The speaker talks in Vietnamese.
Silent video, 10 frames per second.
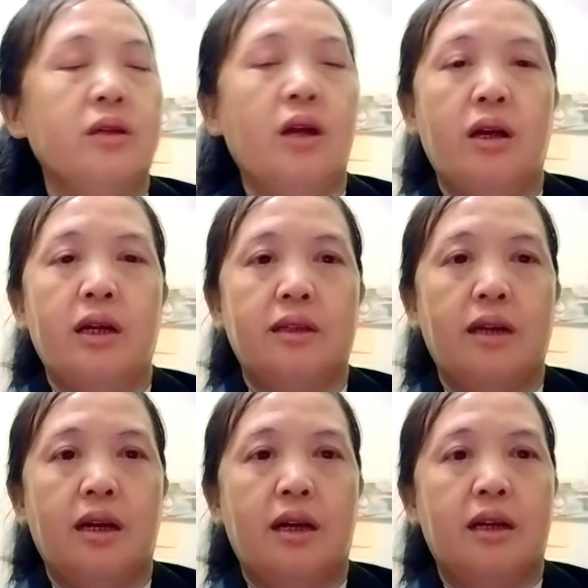do hai
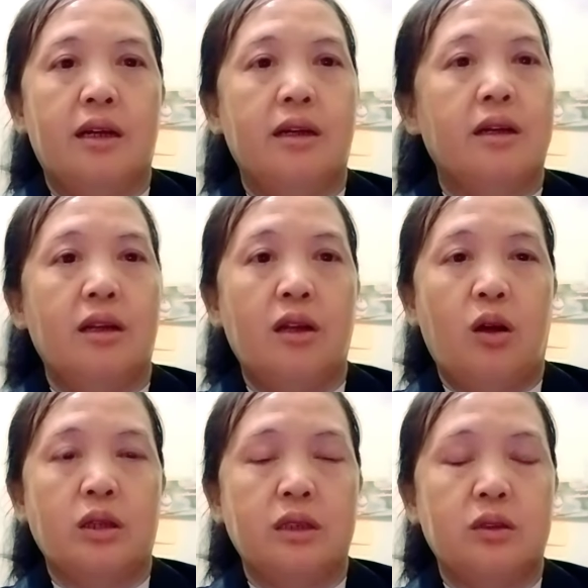tia
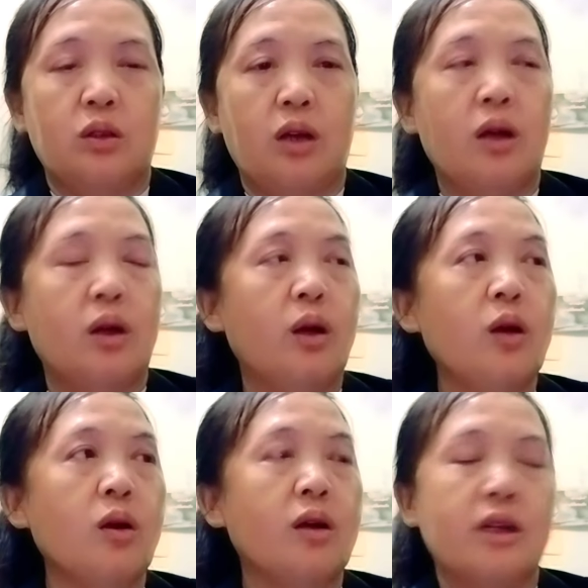lò chỉ chứ chứ
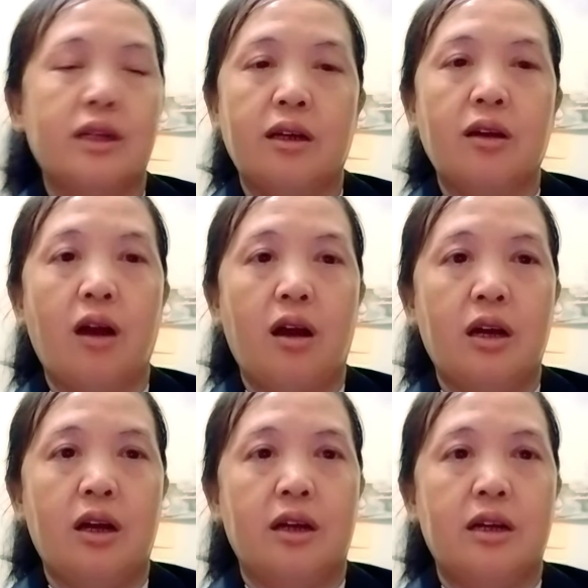ô có lò
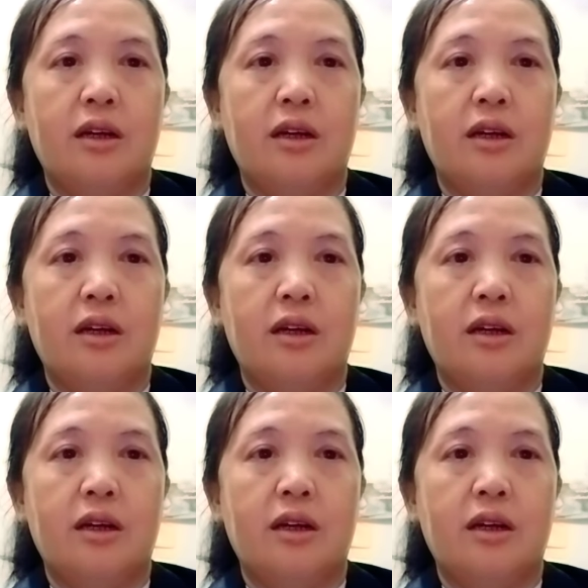lò